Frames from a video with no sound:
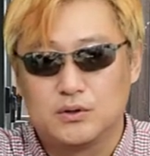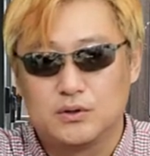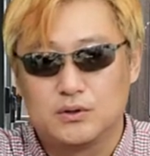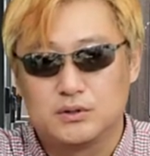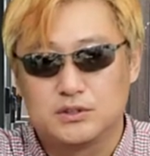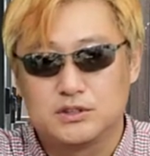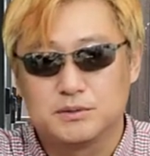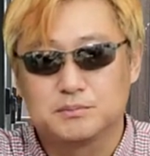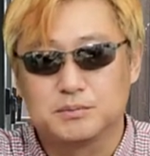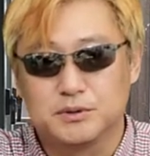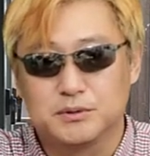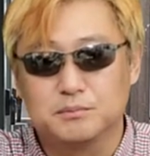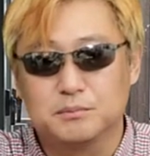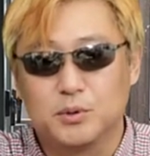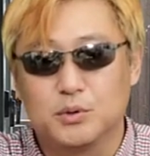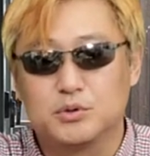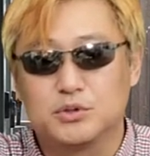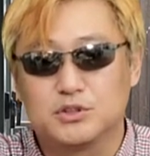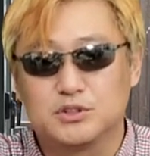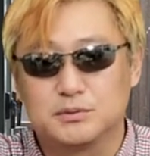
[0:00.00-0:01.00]
식품
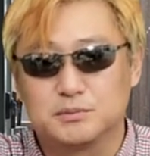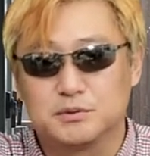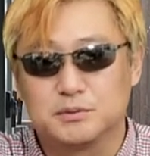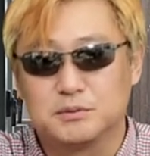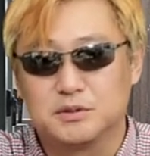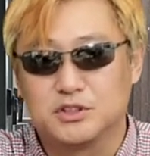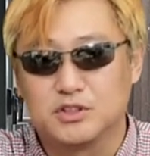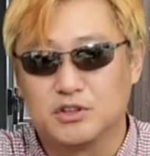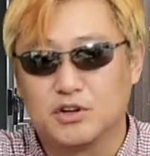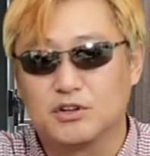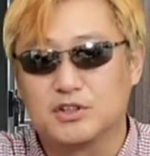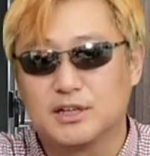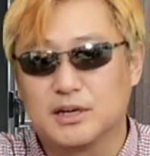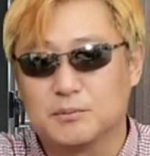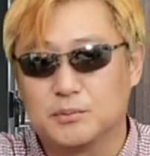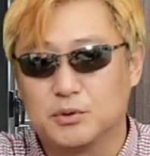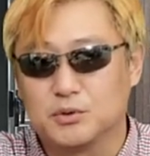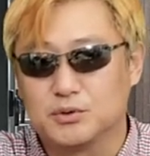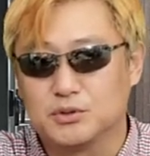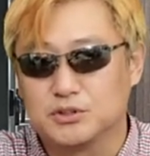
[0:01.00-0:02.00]
보조 식품이죠. 영양
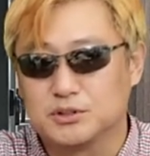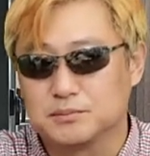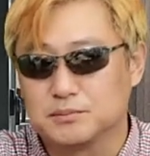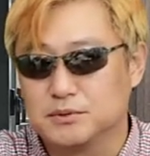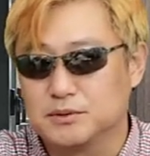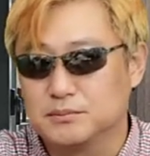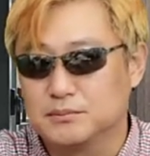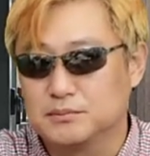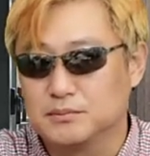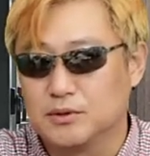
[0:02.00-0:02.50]
보조 식품